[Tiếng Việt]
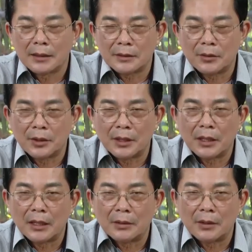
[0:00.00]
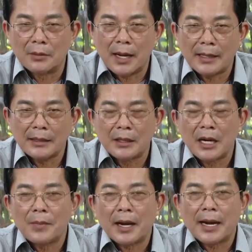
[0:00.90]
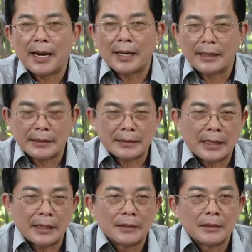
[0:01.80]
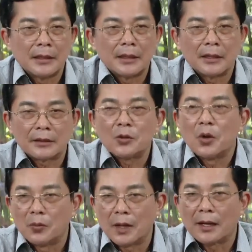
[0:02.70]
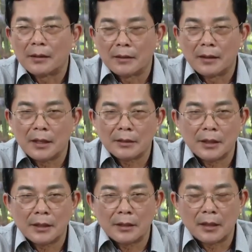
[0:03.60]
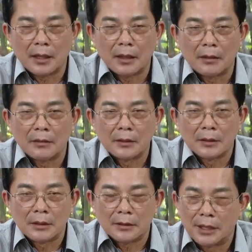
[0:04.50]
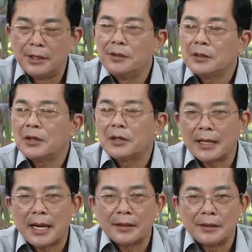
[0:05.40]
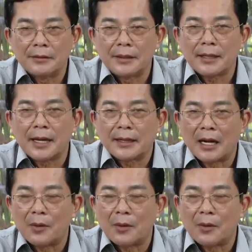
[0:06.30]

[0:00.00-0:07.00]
rồi bán những cái mặt hàng là tiêu dùng nè, thì định hướng cho người ta những cái cần